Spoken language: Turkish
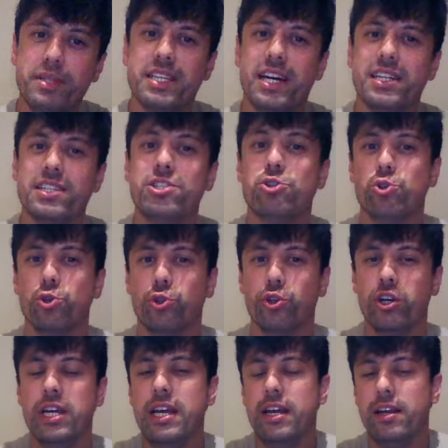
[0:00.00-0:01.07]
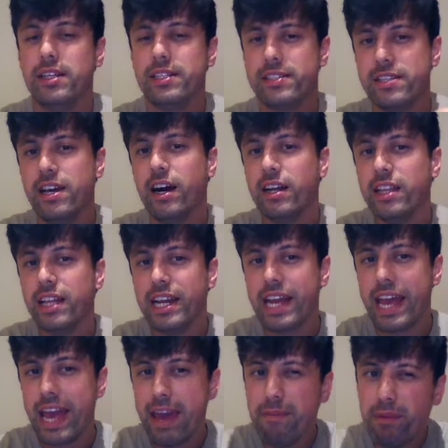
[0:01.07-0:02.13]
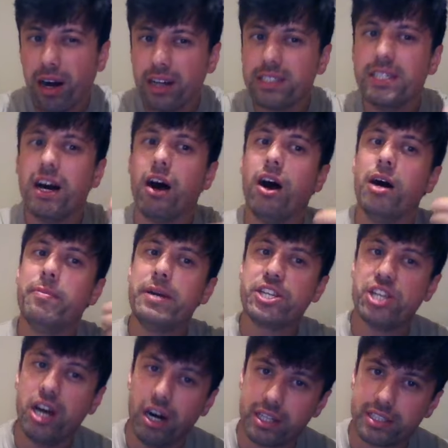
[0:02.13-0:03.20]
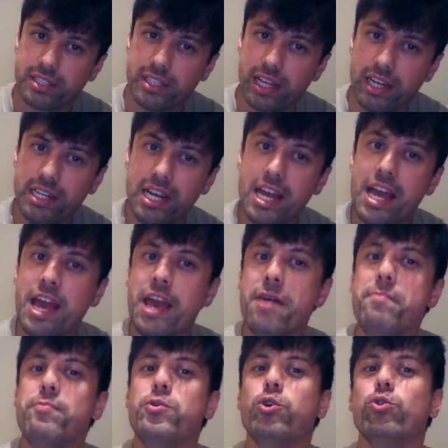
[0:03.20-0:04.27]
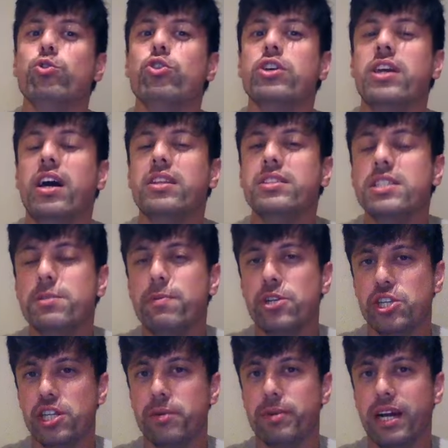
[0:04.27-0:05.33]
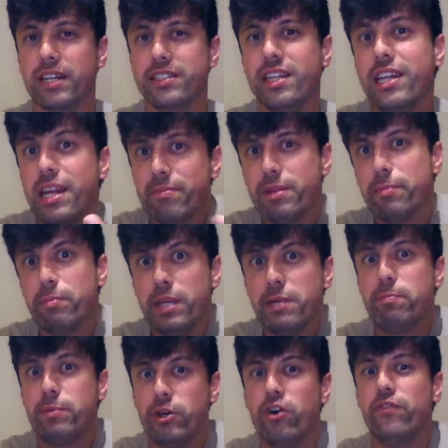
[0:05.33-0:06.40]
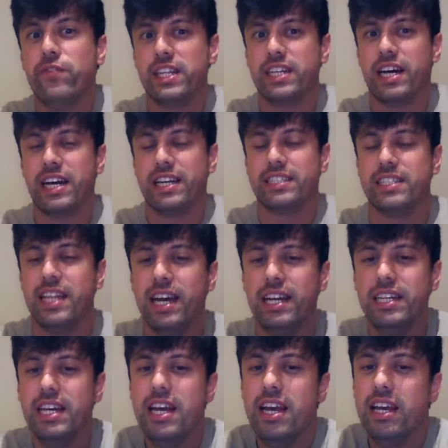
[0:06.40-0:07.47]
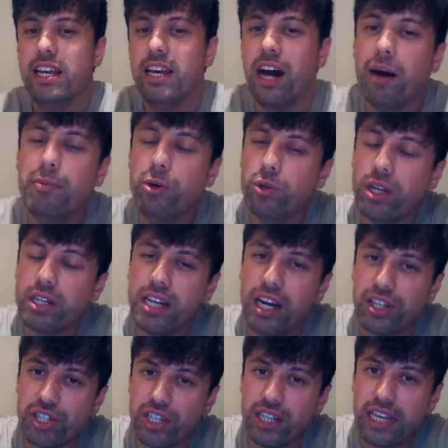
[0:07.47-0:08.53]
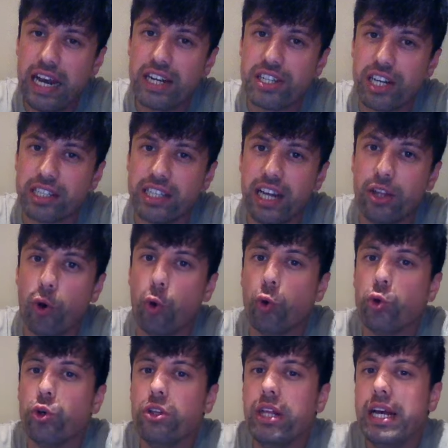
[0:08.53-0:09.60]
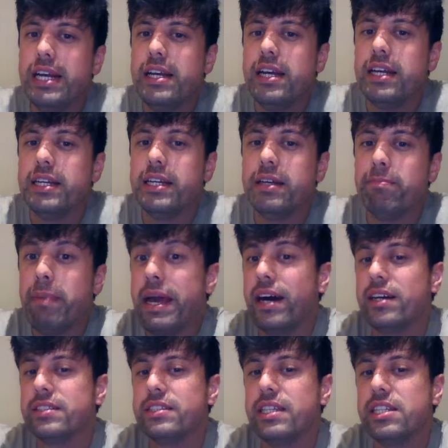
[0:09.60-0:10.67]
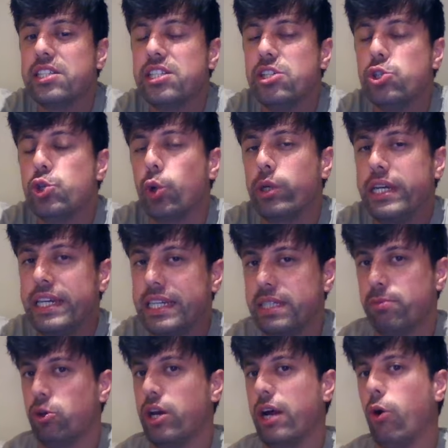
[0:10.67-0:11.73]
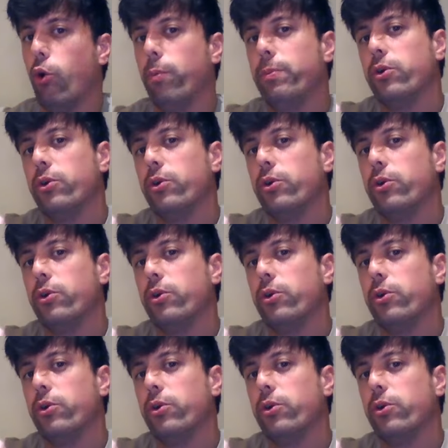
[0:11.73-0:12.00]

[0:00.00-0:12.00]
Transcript: tanesi şuydu. Siyahlar hem atı A5'e attılar hem piyonunu yalnız başına bıraktılar hem de bir piyon feda ettiler. E, ama ona karşılık gerçekten oyun e, beyazlar için çok iyi gitmiyor. Yani o